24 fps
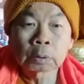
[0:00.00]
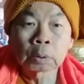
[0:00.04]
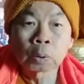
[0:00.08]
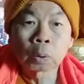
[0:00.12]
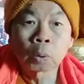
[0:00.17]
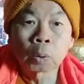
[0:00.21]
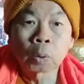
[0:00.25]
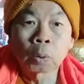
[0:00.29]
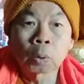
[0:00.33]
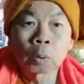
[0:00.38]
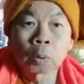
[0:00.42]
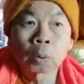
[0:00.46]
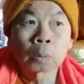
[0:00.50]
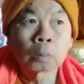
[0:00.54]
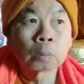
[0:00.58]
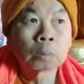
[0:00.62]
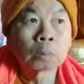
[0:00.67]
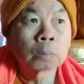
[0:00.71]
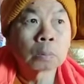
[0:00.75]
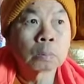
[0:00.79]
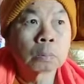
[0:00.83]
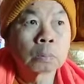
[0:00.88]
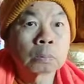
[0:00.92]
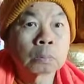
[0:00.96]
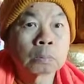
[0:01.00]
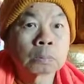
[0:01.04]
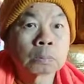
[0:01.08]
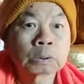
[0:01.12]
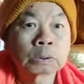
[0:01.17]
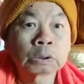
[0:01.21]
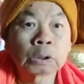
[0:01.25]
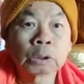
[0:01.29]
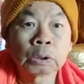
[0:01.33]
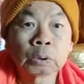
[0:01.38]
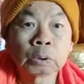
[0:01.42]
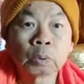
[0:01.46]
ตอน
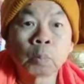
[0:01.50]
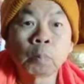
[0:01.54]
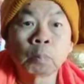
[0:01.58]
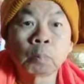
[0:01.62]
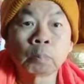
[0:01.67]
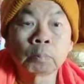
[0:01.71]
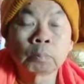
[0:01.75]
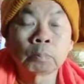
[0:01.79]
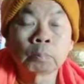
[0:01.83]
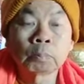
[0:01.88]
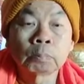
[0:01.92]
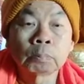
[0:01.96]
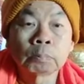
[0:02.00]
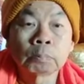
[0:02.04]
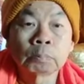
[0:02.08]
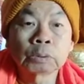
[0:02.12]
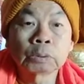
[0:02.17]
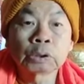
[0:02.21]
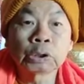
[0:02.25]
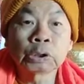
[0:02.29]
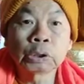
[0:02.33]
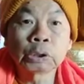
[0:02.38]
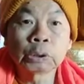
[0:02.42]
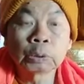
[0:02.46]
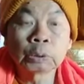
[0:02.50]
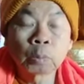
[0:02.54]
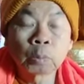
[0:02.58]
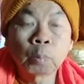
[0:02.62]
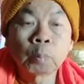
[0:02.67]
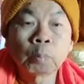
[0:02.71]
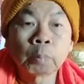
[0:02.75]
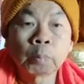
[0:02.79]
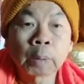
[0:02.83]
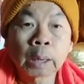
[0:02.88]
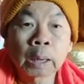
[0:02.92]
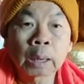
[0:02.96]
สี่ทุ่มสี่ทุ่
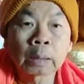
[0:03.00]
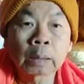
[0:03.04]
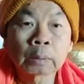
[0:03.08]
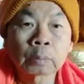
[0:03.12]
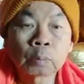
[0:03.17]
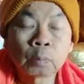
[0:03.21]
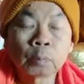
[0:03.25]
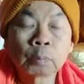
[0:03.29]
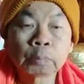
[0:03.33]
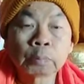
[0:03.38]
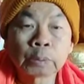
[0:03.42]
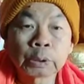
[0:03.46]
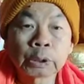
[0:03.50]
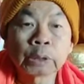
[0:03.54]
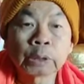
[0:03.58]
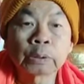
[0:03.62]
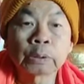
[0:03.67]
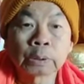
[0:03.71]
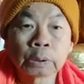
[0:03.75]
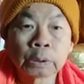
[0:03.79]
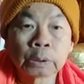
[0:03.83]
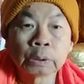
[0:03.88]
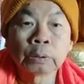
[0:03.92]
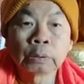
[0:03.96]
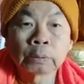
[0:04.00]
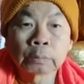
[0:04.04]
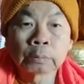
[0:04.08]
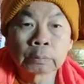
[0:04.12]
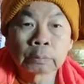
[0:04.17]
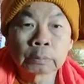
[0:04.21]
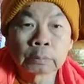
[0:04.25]
มห้าทุ่มเที่ยงคืน